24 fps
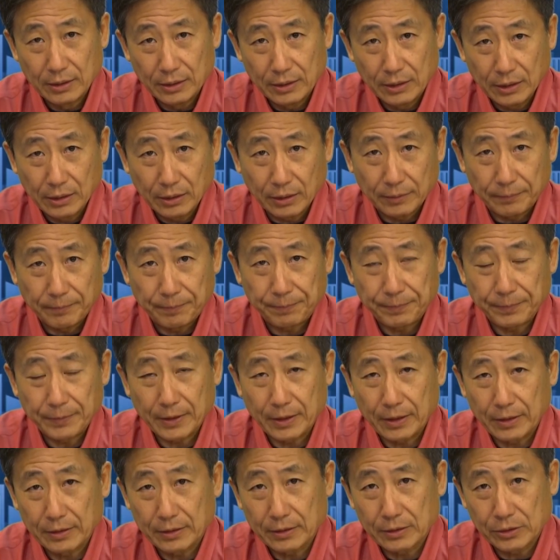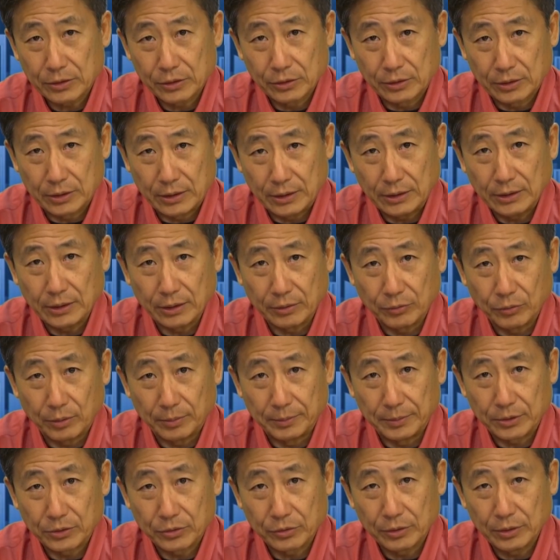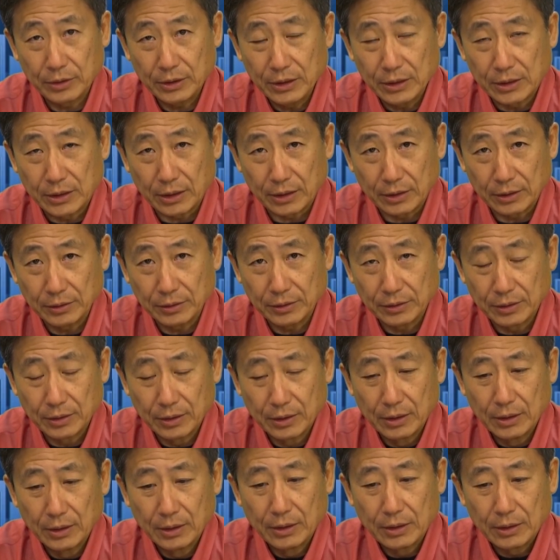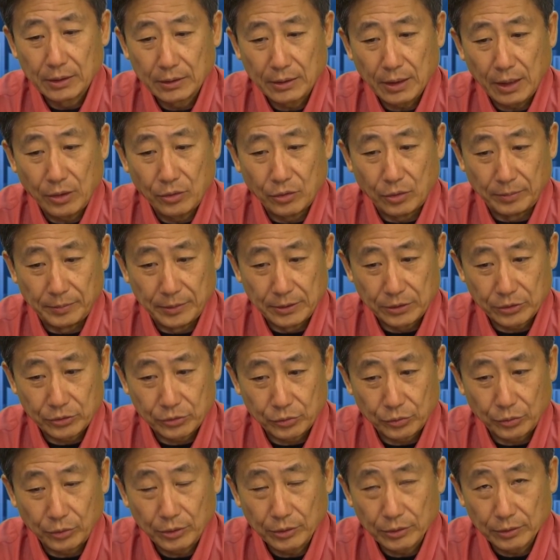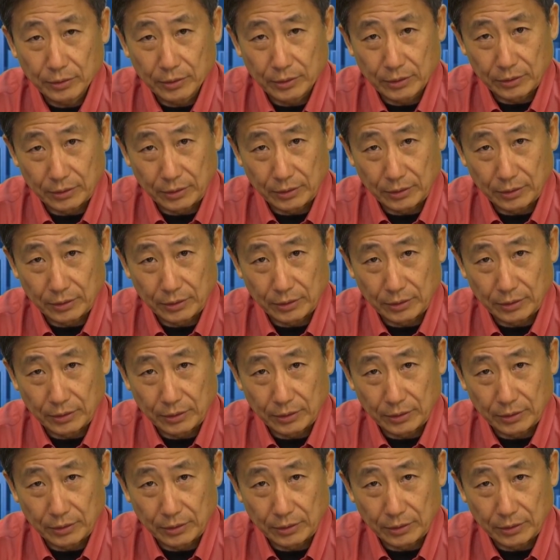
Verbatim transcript: 一个是提醒我们说，疫情让我们所有的